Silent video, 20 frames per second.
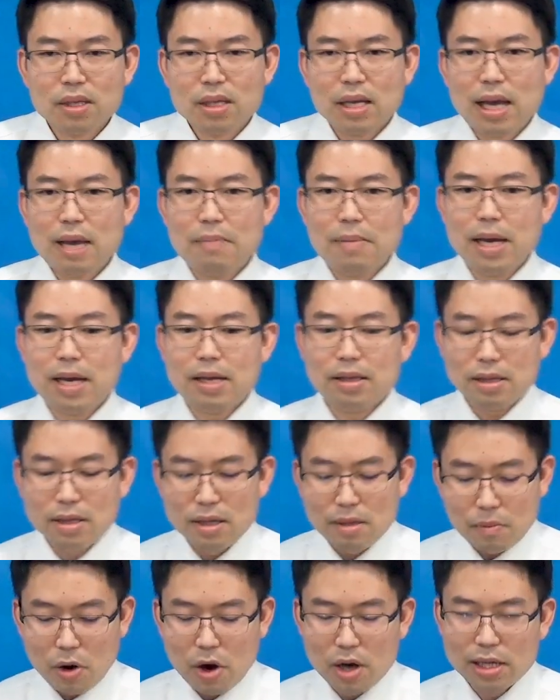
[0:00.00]
เอเมน
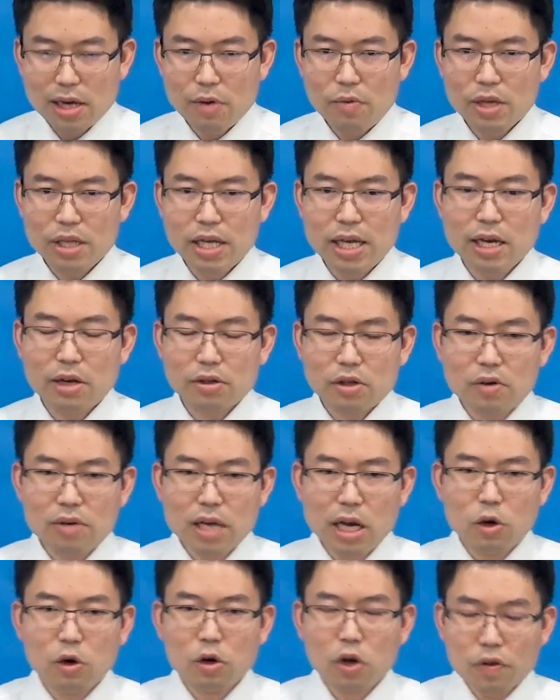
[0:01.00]
เพราะฉะนั้นวันนี้เราต้อง
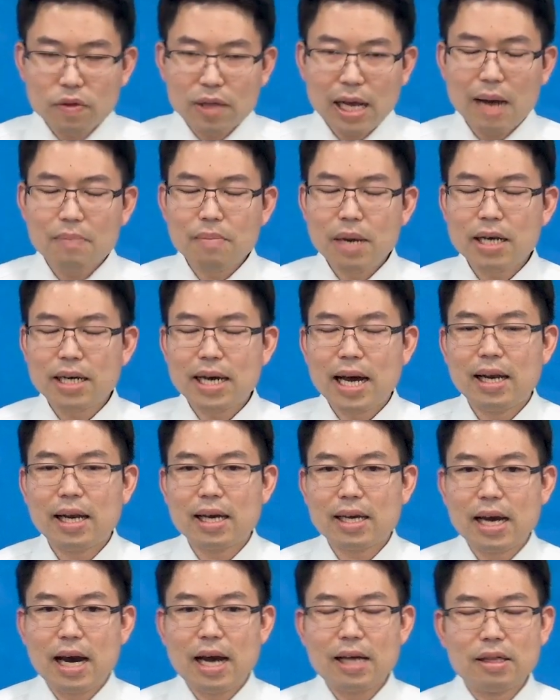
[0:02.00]
เรียนรู้รดน้ำให้กัน
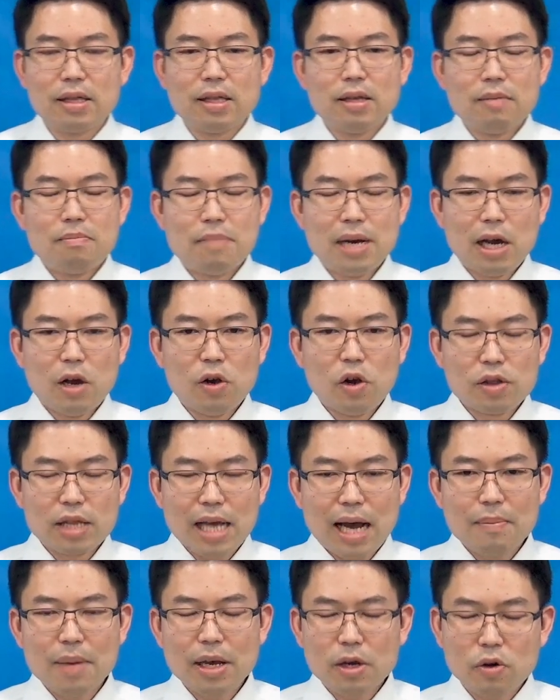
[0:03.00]
และกันเมื่อเรารด
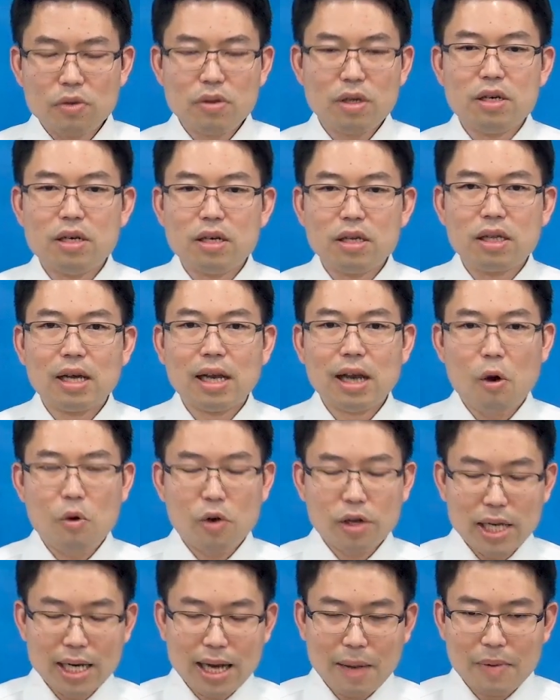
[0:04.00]
น้ำให้คนอื่นเรา
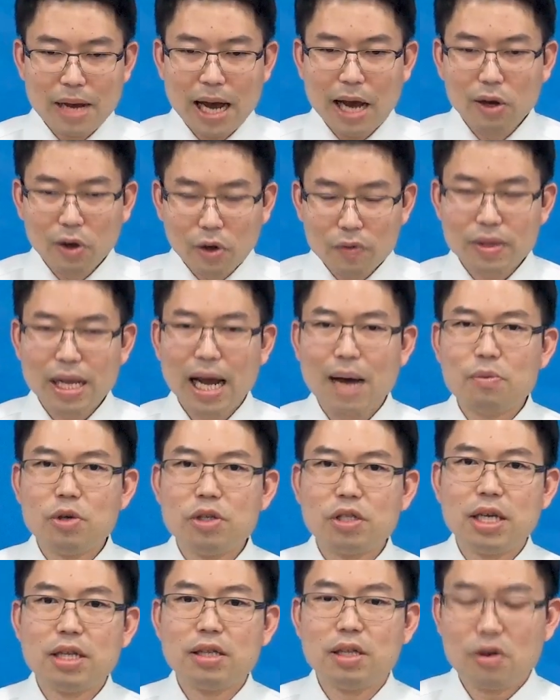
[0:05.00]
ก็ได้รับการรดน้ำด้ว
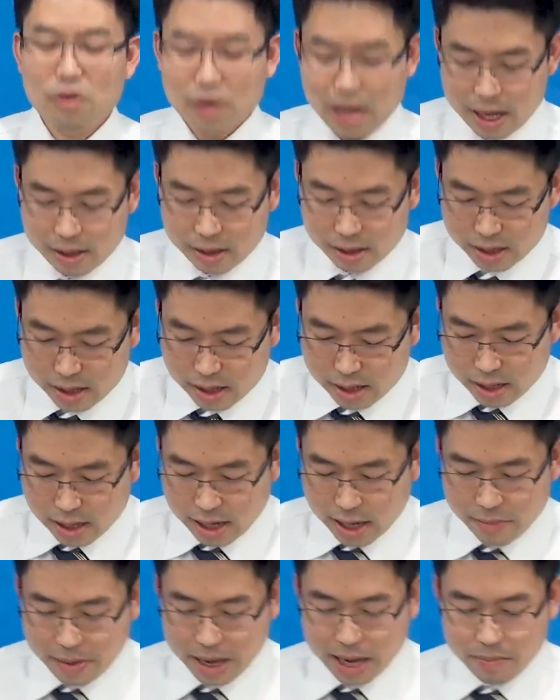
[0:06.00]
ยเช่นเดียวกัน
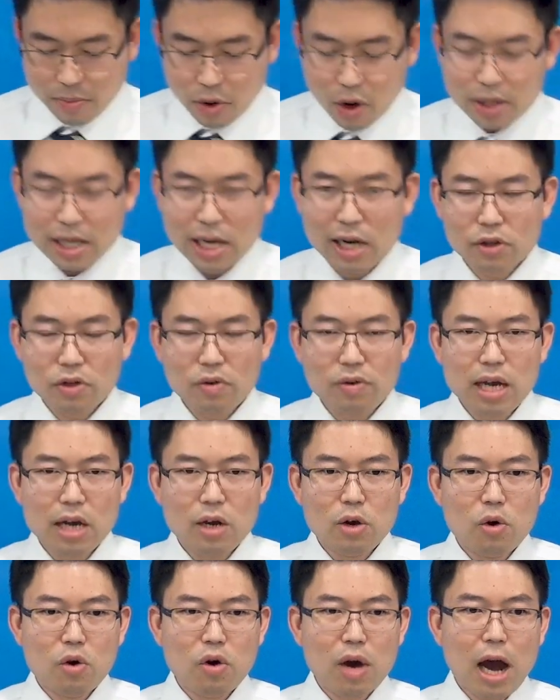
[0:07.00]
เอเมนเพราะฉะนั้นเราต้องเรียน
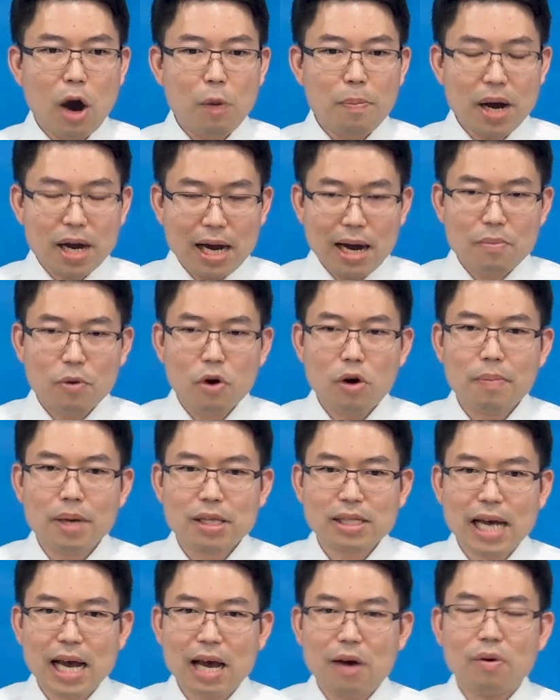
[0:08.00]
รู้เอาพระคำของพ
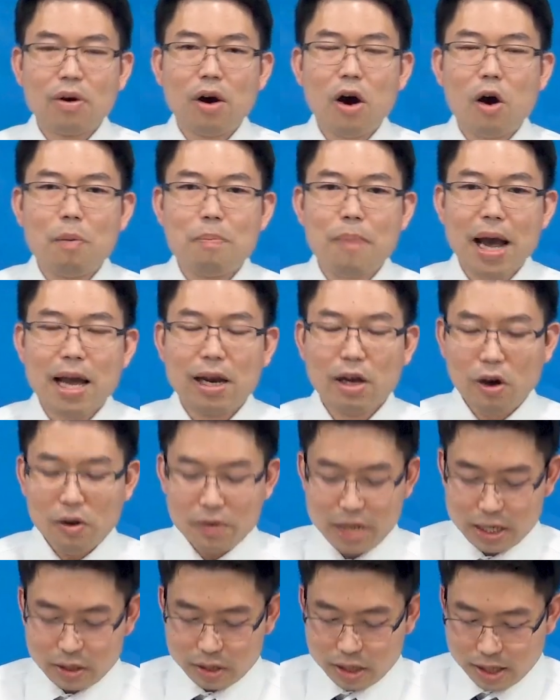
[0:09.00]
ระเจ้าออกไปหล่อ
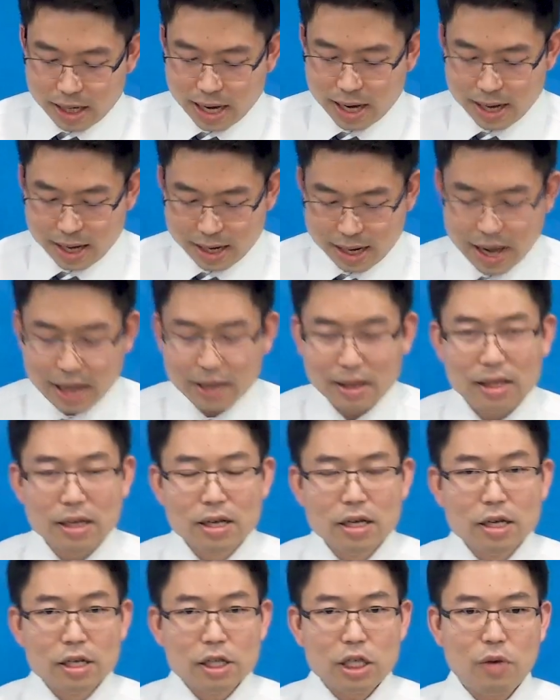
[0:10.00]
เลี้ยงซึ่งกันและกัน
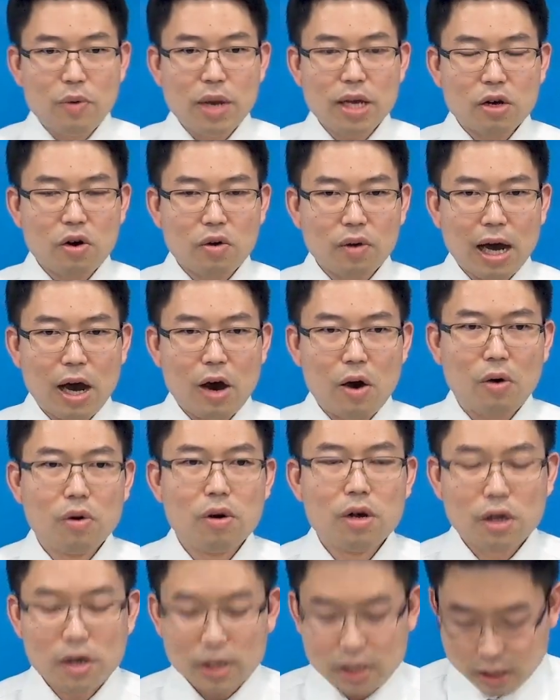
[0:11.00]
ชีวิตของเรา
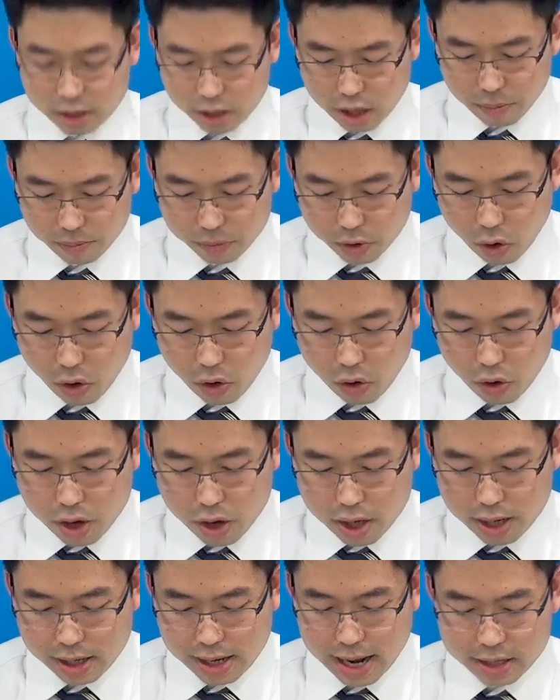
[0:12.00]
ก็จะเติบโต
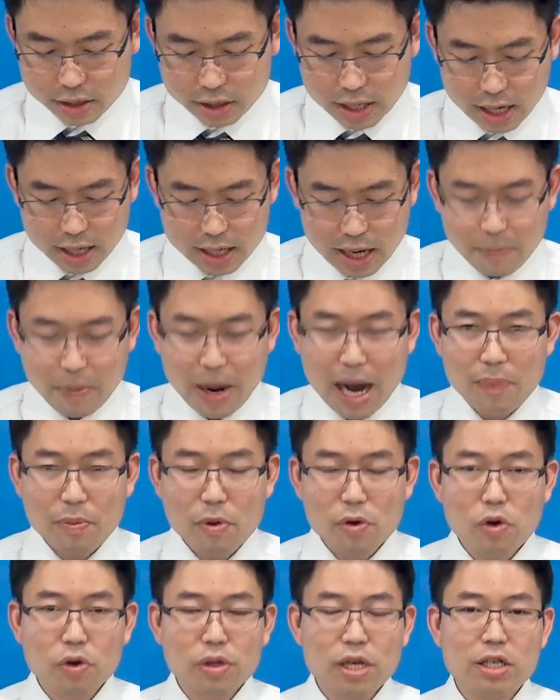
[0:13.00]
และศักยภาพข
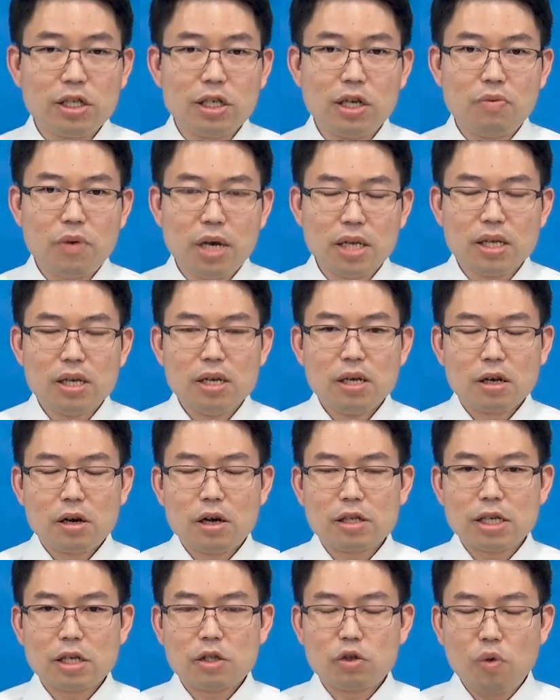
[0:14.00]
องกฎแห่งชีวิตก็
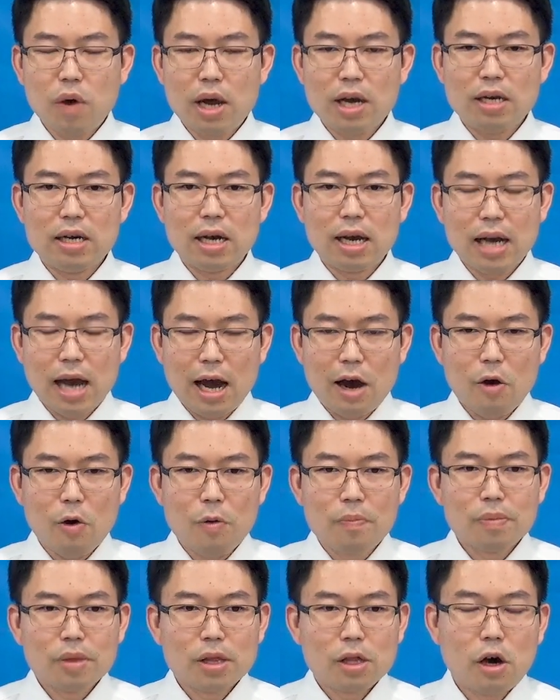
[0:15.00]
จะช่วยเหลือเรา
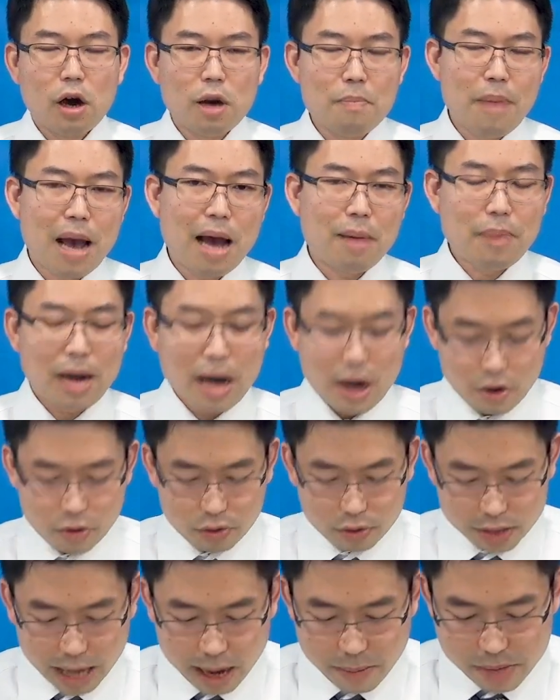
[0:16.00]
ถอดแบบเรา
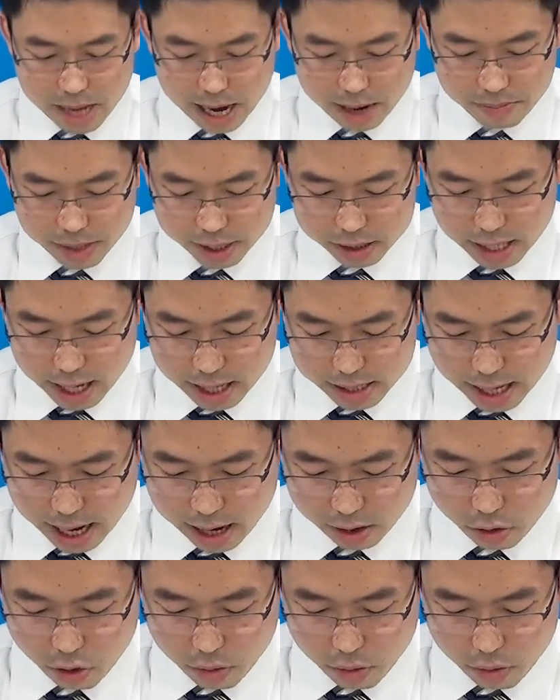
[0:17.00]
ตามอย่างพระฉายาข